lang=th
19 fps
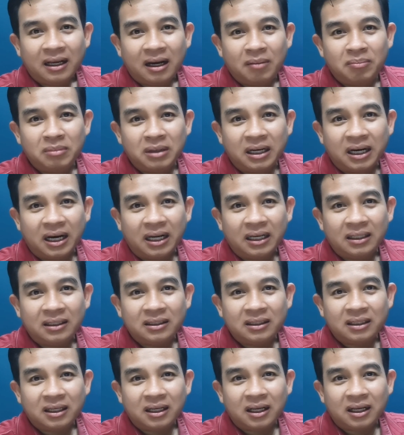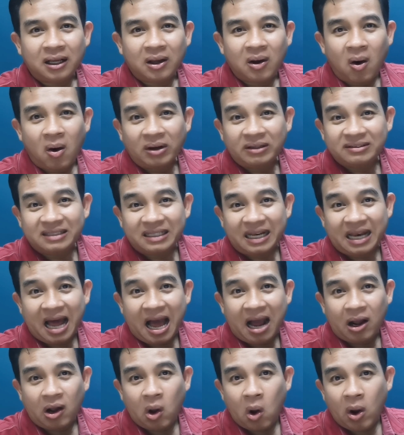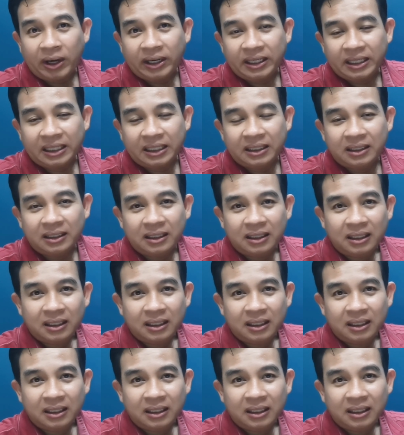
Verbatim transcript: ก็เหมือนก้อนศิลาก้อนหนึ่ง